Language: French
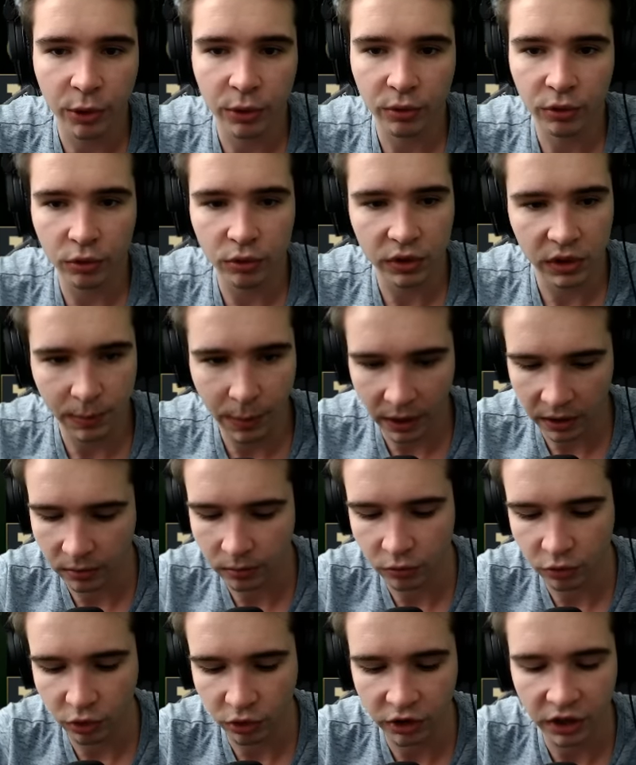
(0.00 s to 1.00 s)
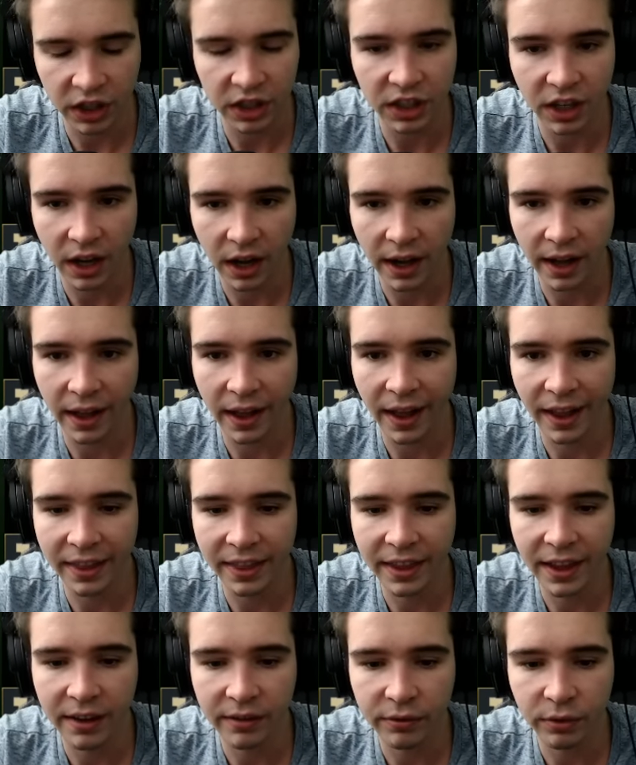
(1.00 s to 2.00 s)
Donc du coup, si par exemple tu recherches un,
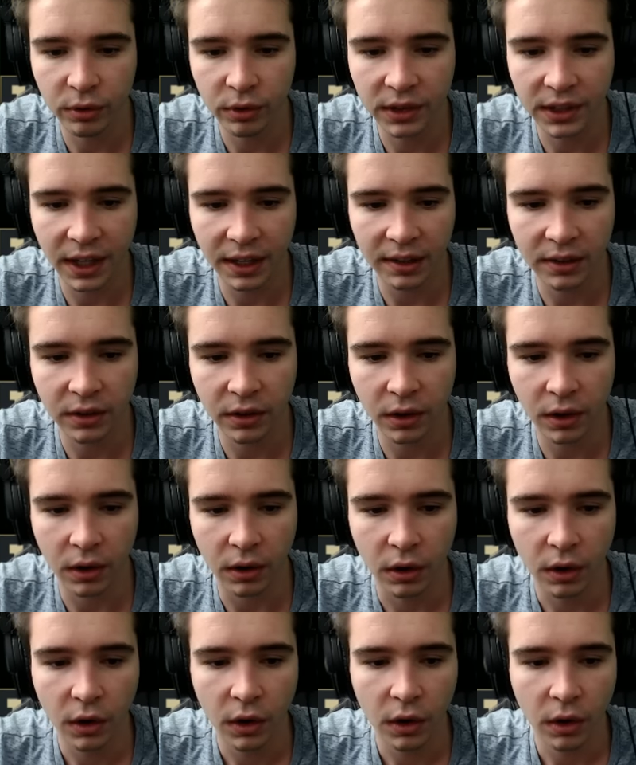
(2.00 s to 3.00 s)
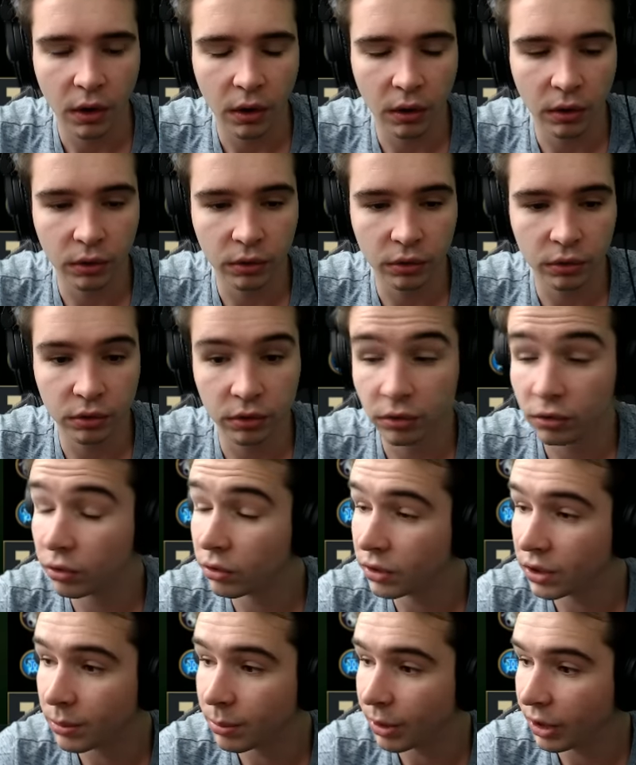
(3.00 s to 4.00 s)
un, invocateur, euh, je,
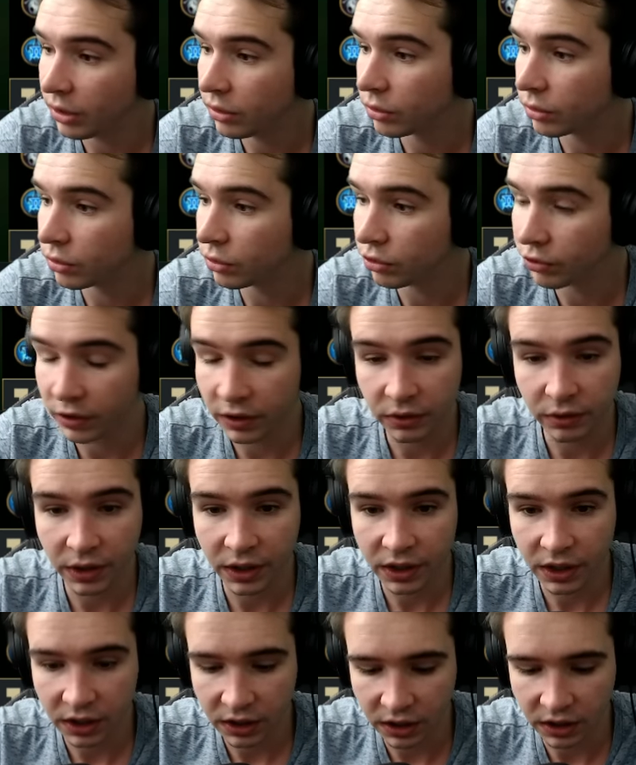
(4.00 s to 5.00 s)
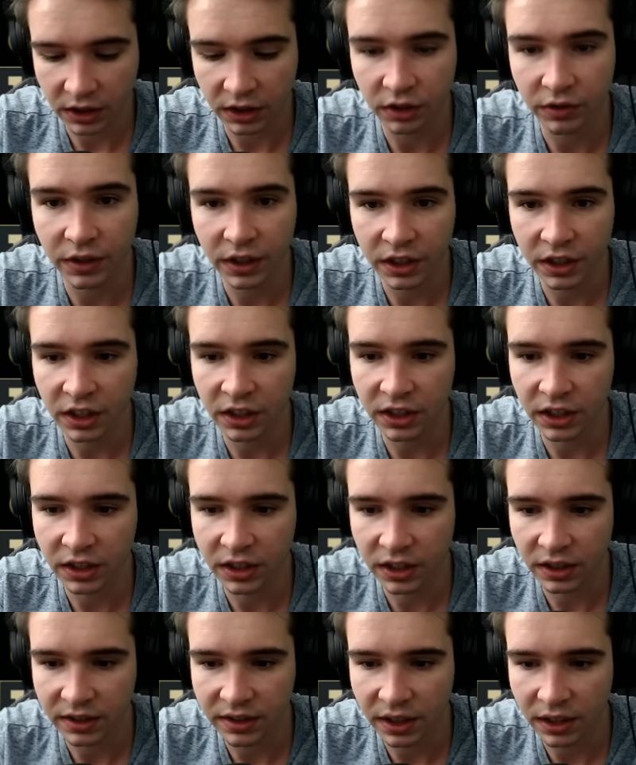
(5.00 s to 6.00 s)
sais pas, je, vais rechercher qui je vais chercher
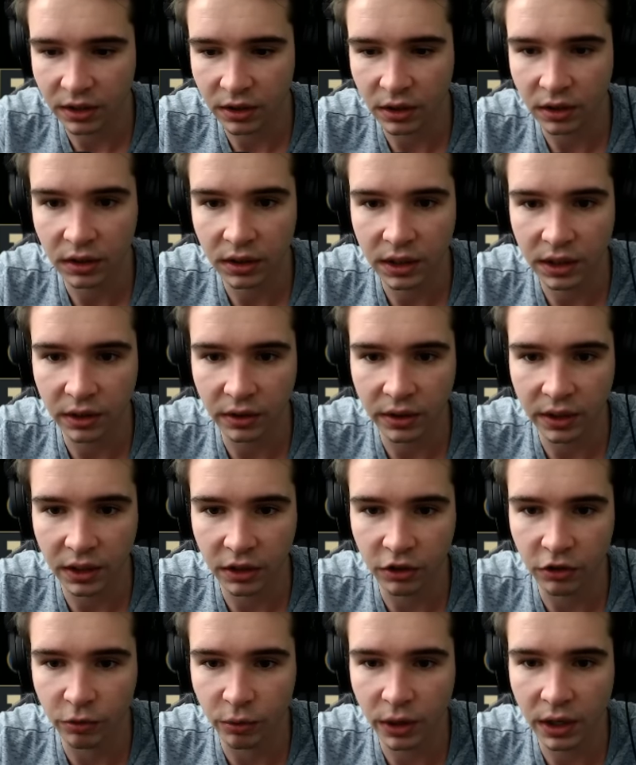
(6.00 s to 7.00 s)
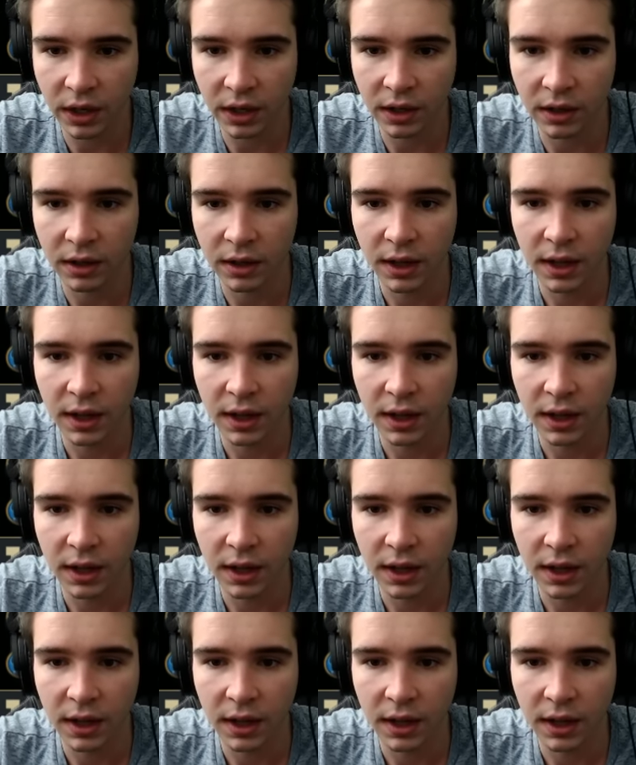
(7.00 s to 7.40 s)
Tiens, Sakor, qui est en train de jouer là.